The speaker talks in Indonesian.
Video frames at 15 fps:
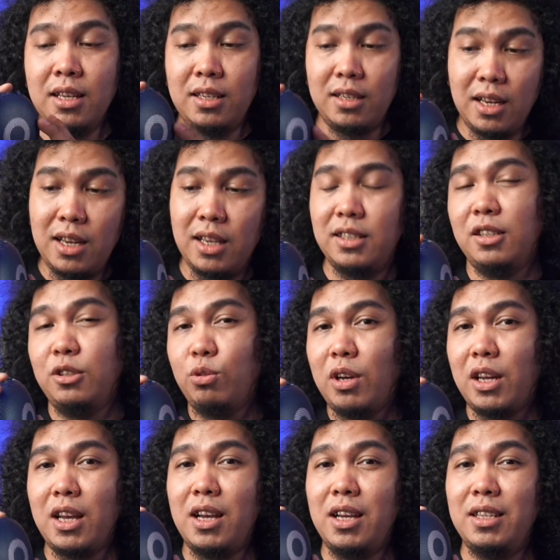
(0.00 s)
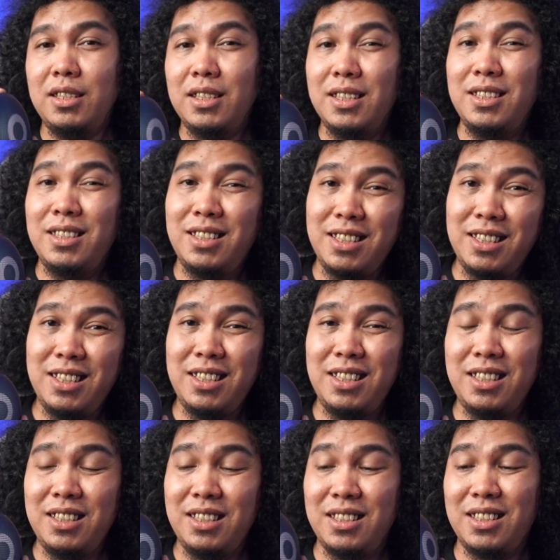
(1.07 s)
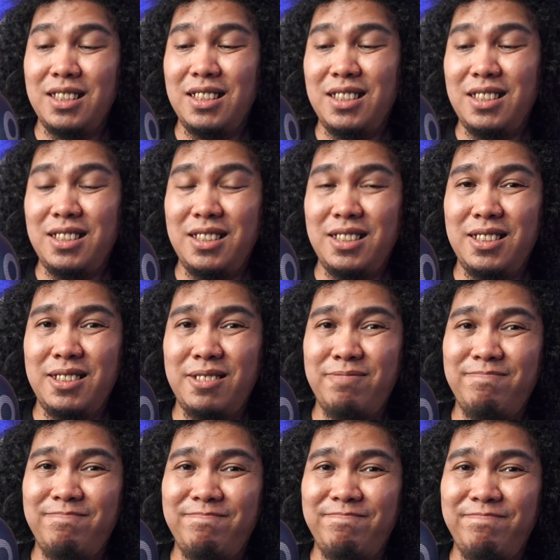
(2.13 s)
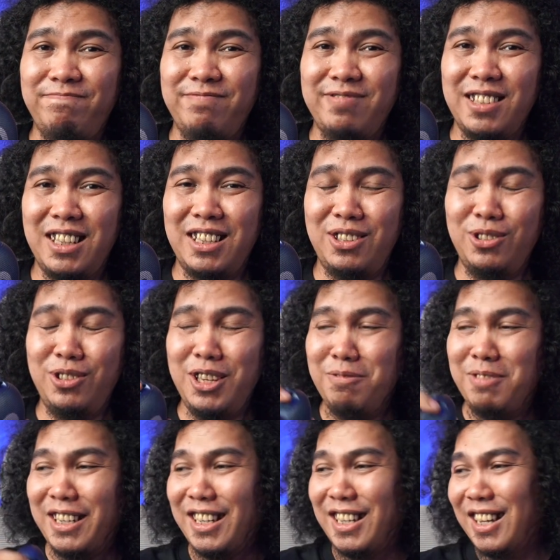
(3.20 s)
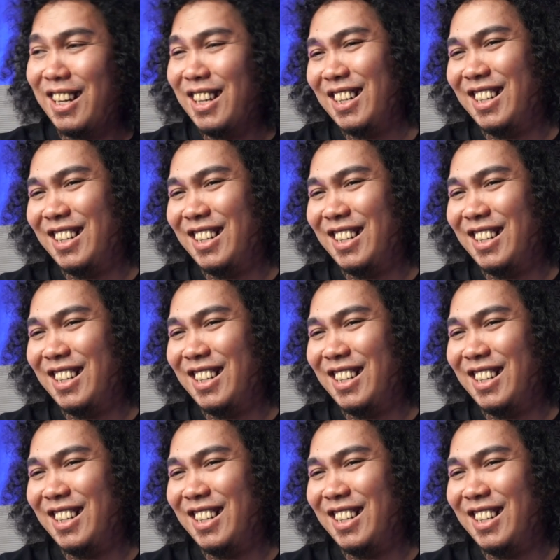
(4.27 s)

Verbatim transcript: Dan hasil suaranya sih eh aduh gimana ya,